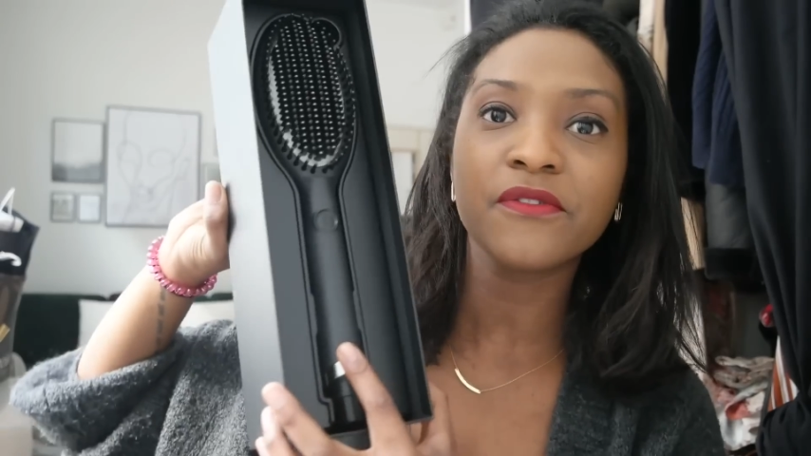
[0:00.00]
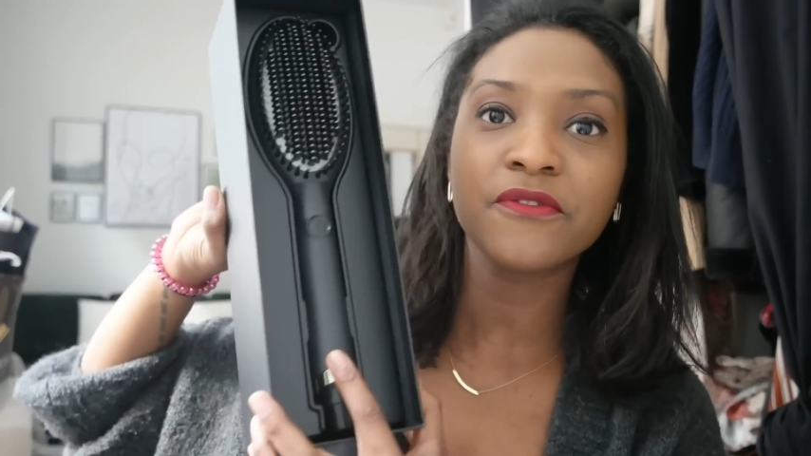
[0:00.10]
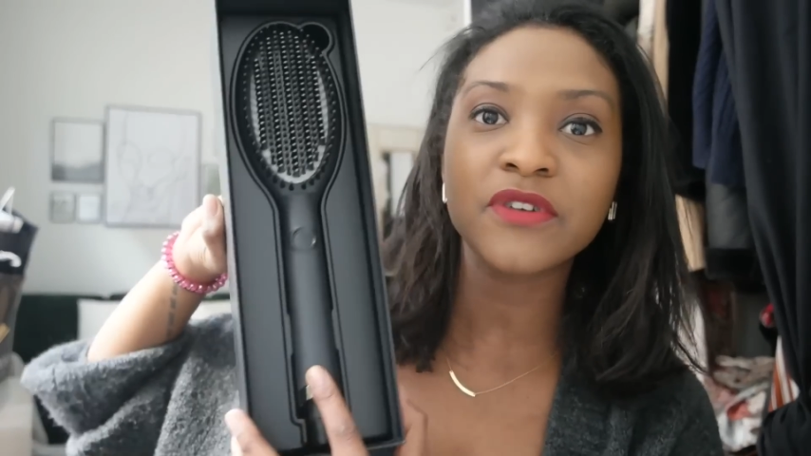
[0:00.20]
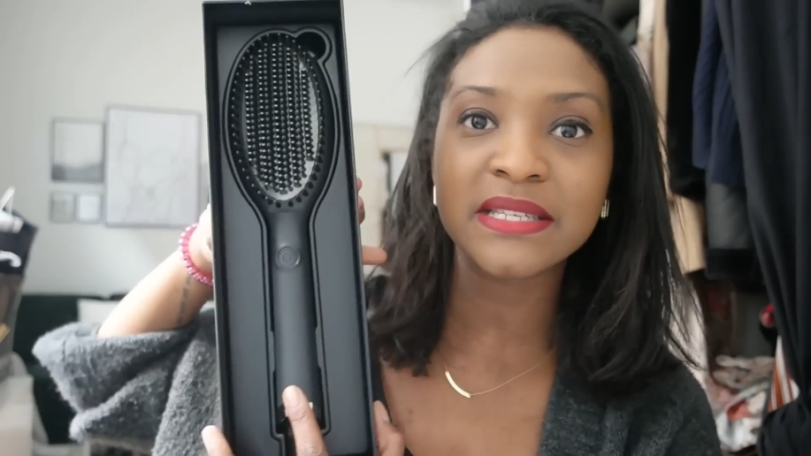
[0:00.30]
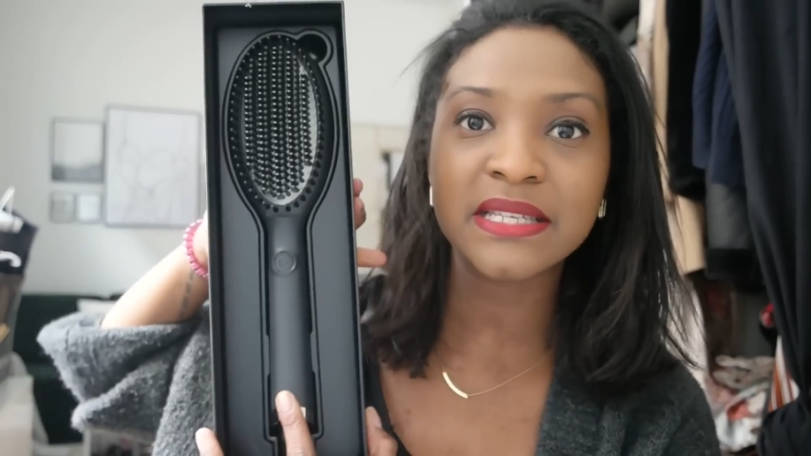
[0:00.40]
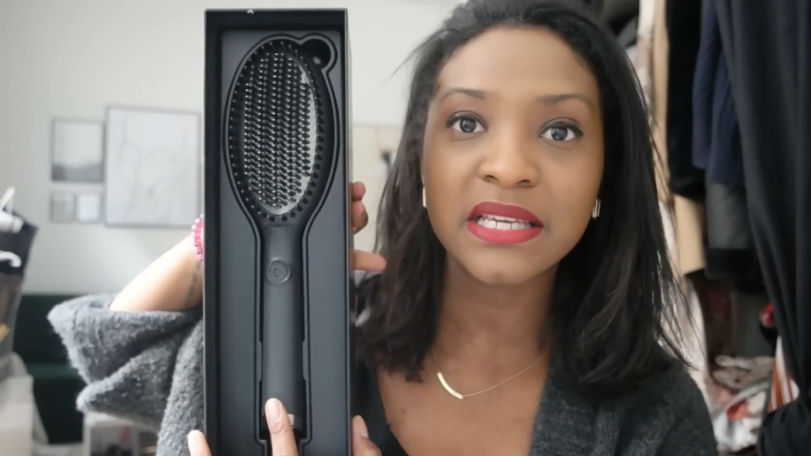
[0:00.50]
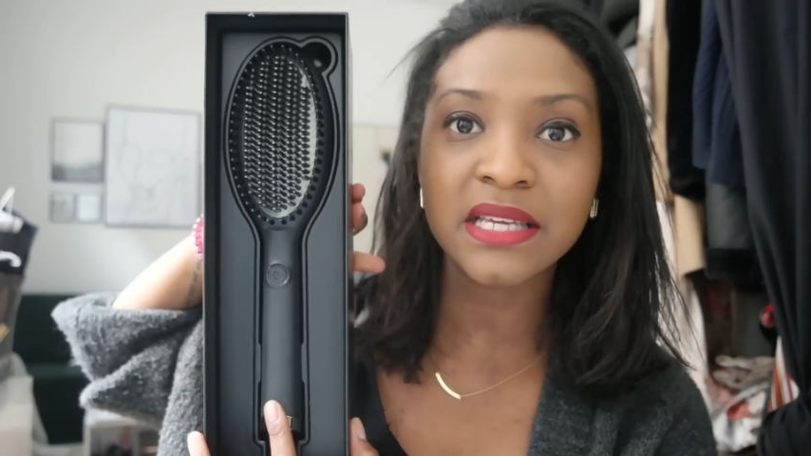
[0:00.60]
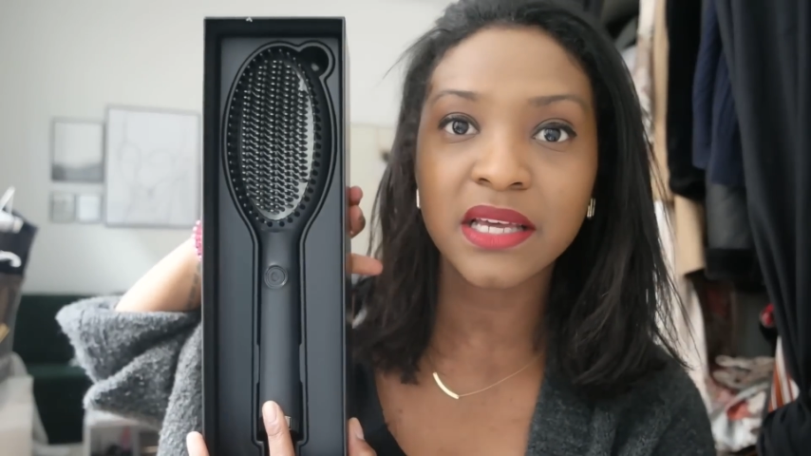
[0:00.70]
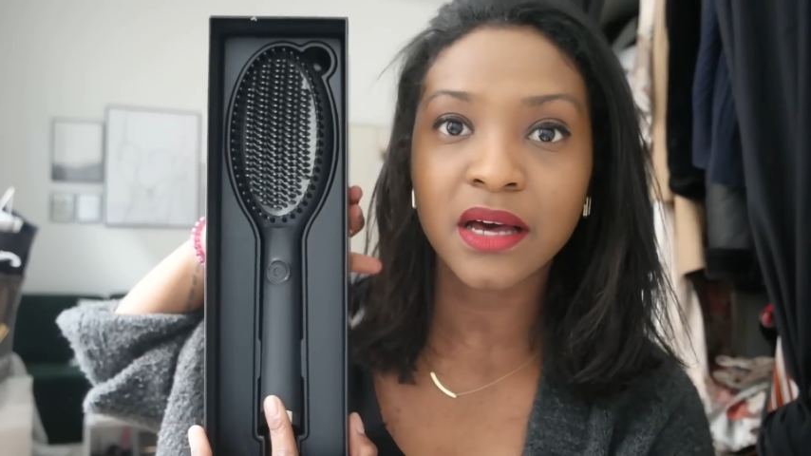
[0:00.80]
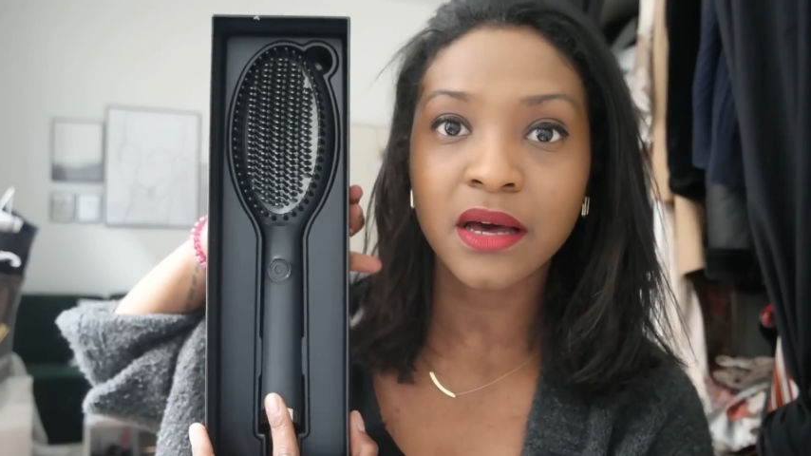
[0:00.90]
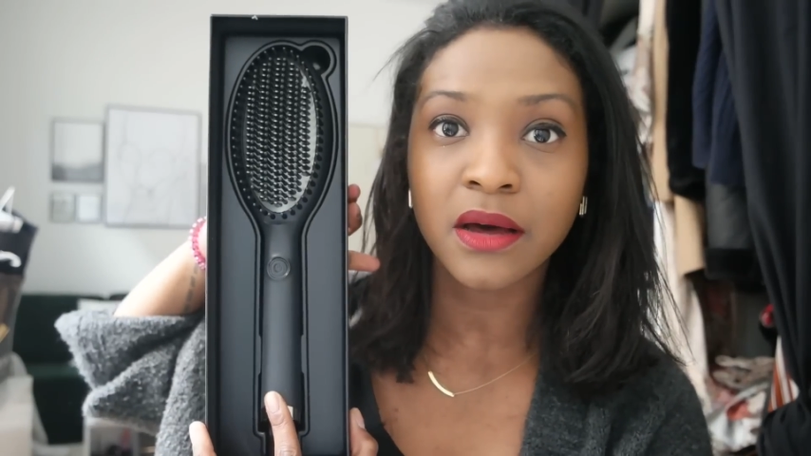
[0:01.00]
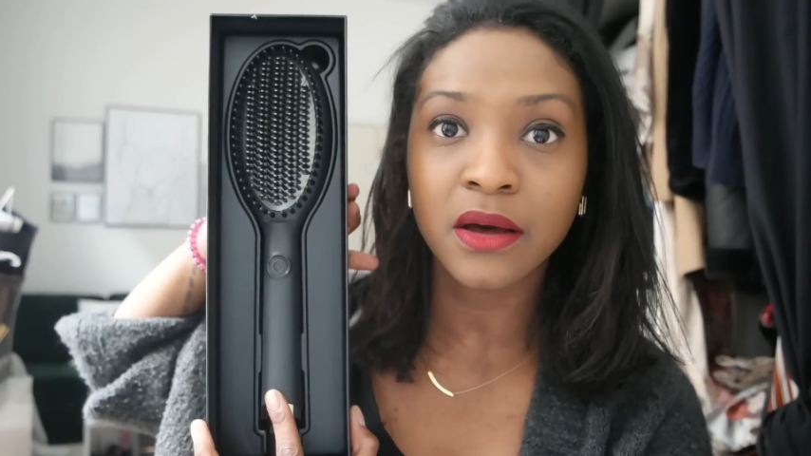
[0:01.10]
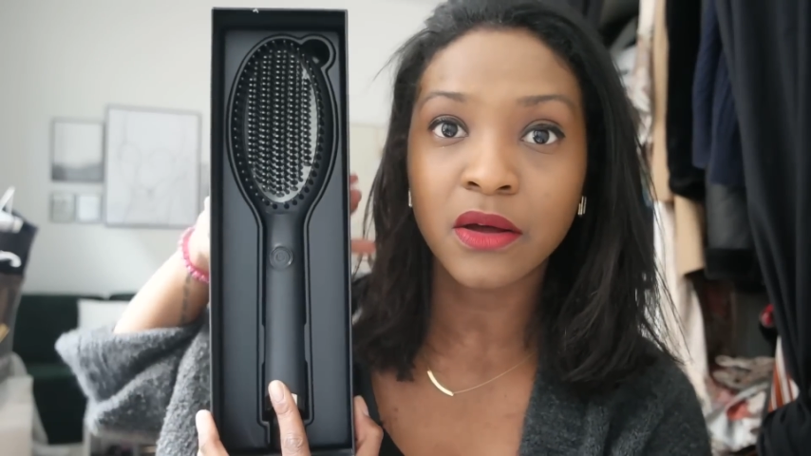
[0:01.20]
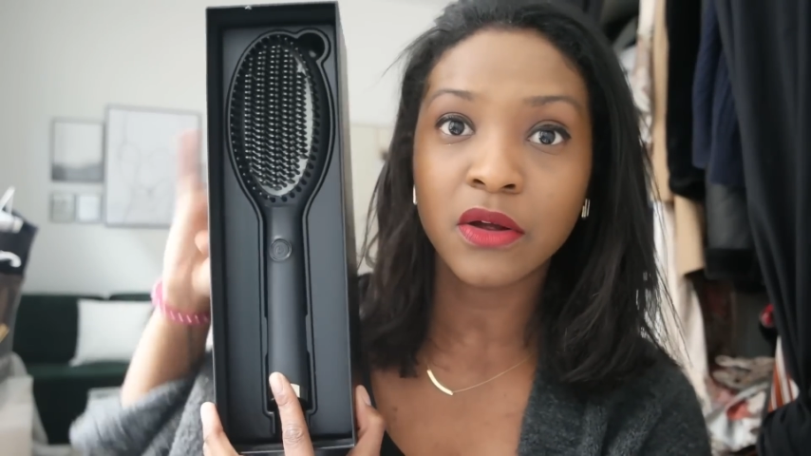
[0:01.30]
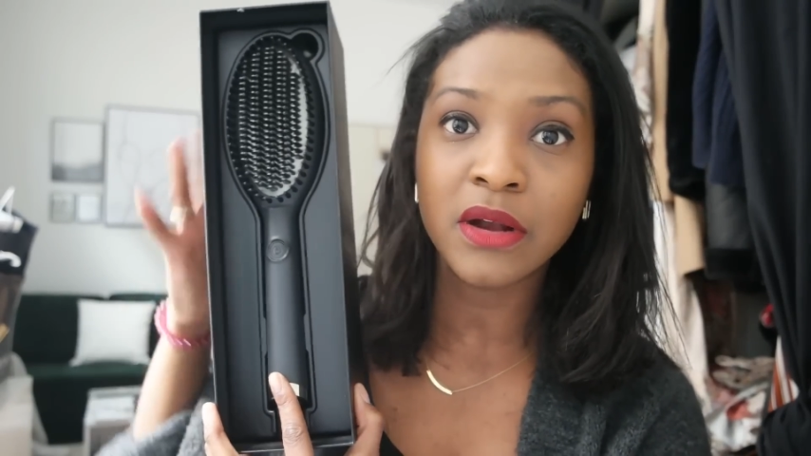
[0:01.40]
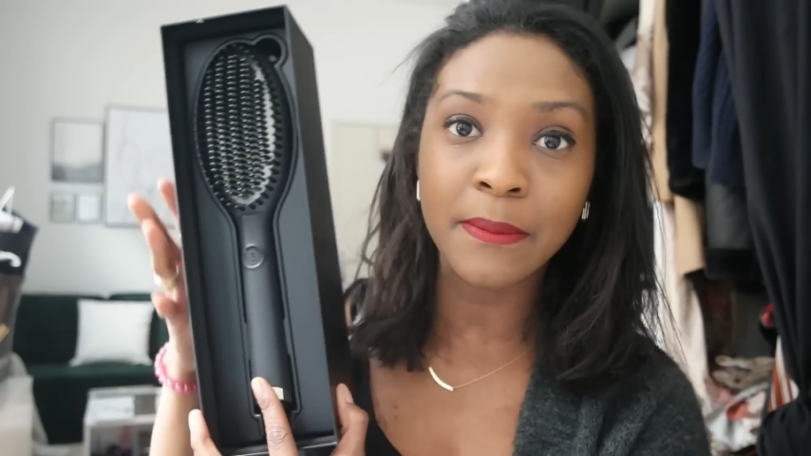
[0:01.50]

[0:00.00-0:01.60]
Voici euh,